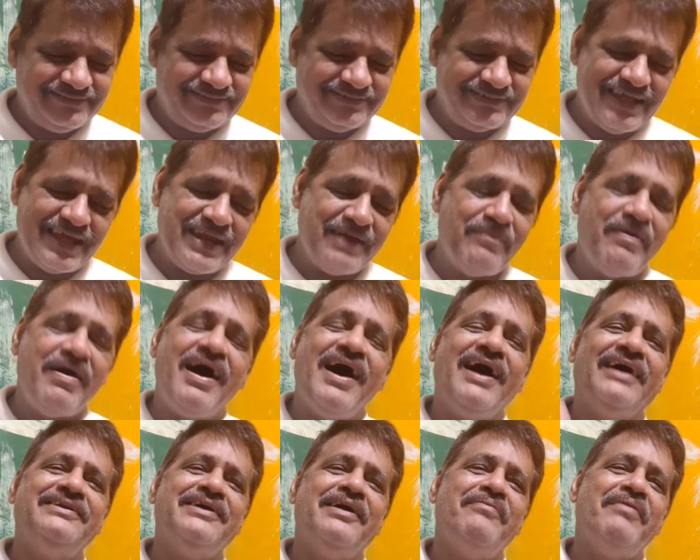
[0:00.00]
तेरे
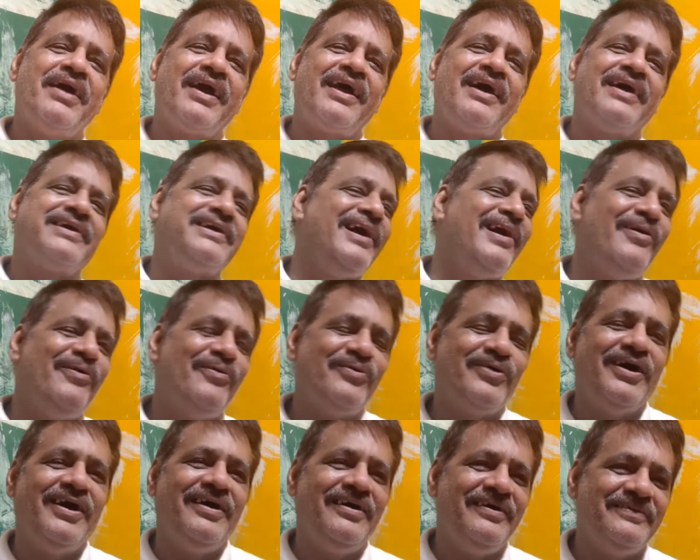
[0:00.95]
बाद हमारा क्या
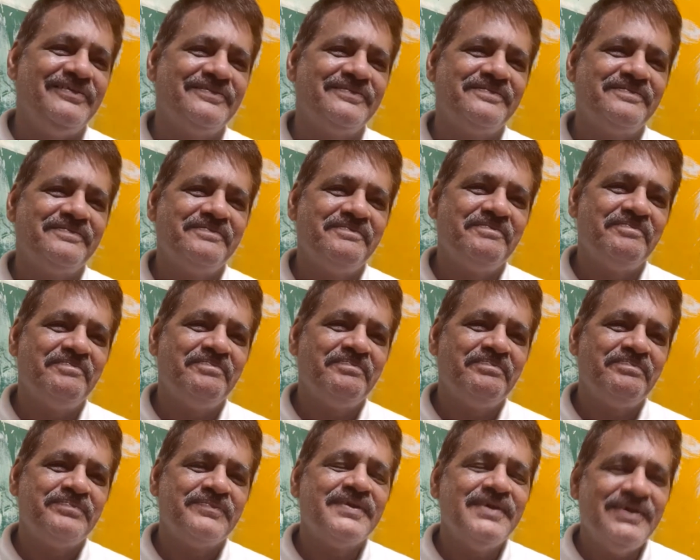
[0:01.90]
होगा
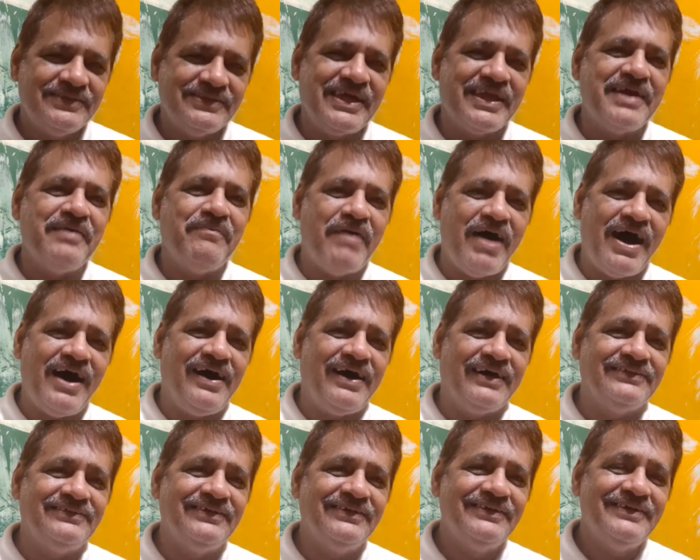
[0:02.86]
तेरे
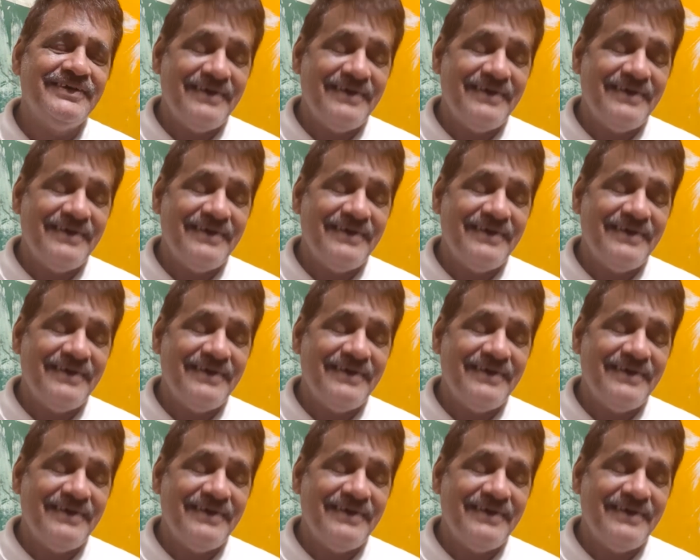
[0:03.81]
बाद